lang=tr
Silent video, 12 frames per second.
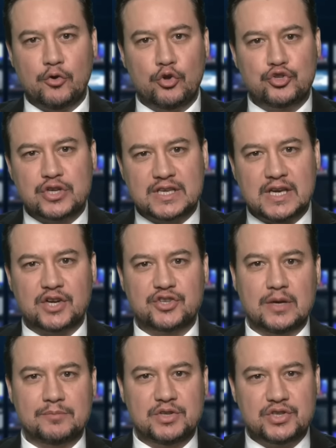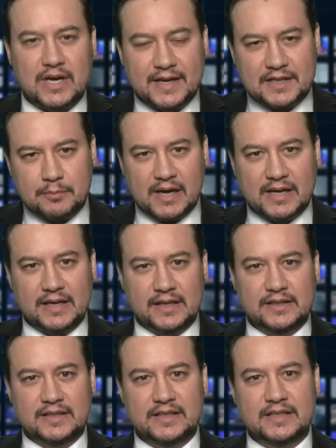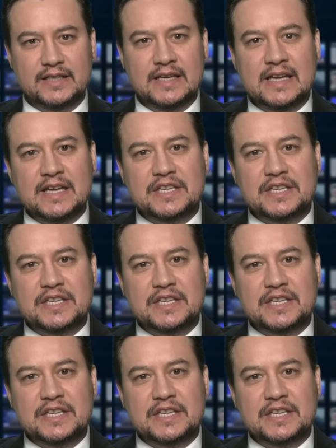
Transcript: Önceki akşam Ticaret Bakanlığı